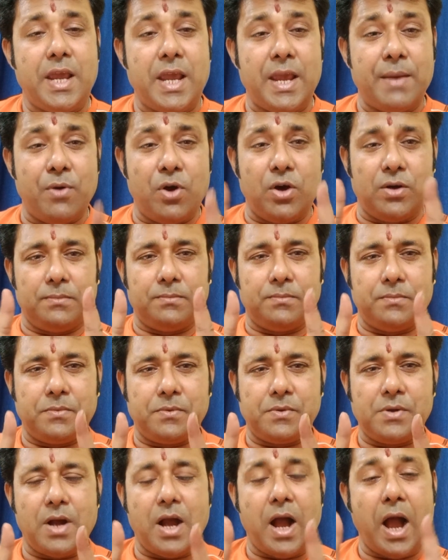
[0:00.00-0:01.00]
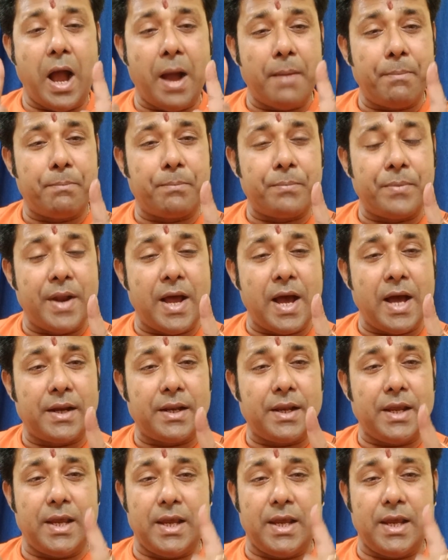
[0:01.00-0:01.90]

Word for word: এবং আপনার